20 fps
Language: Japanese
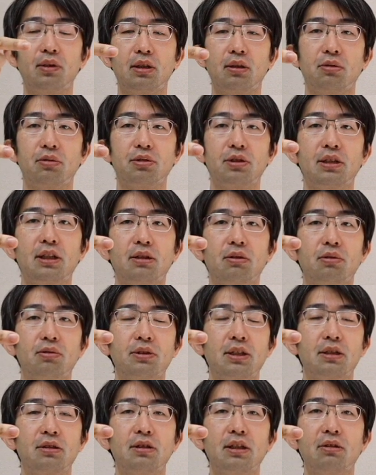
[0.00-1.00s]
でそうしないと
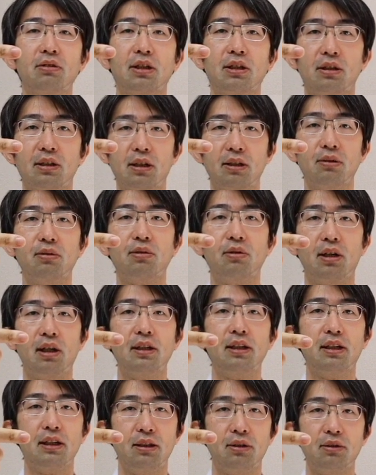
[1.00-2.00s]
ふたつなのかなんかよく
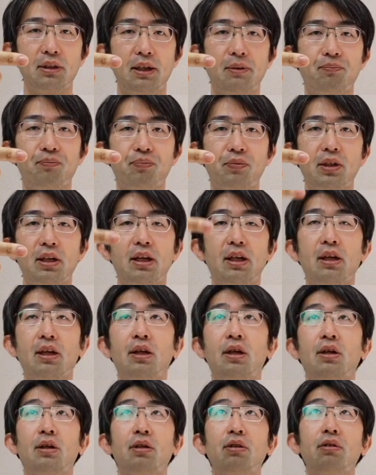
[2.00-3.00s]
わかんないので、で
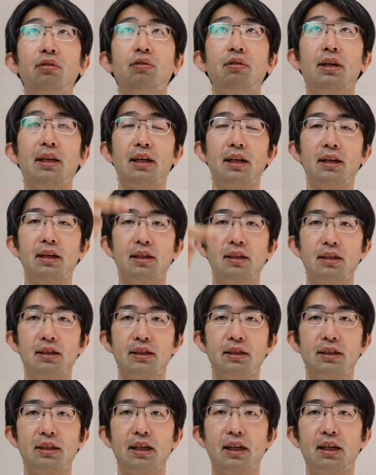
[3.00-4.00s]
上
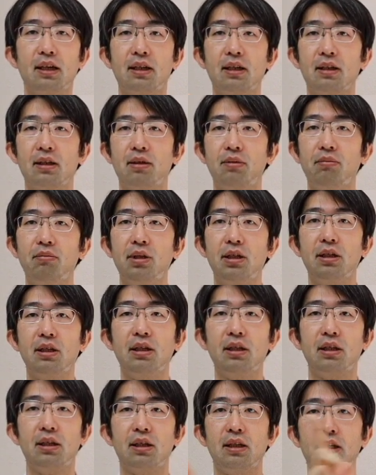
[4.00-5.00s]
下
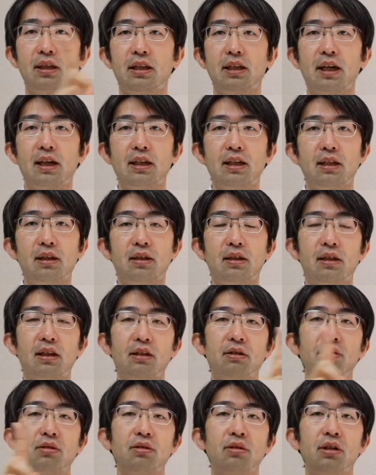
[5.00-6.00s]
右左っ
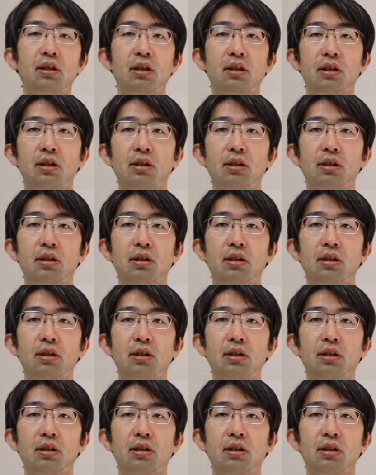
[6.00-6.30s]
ていう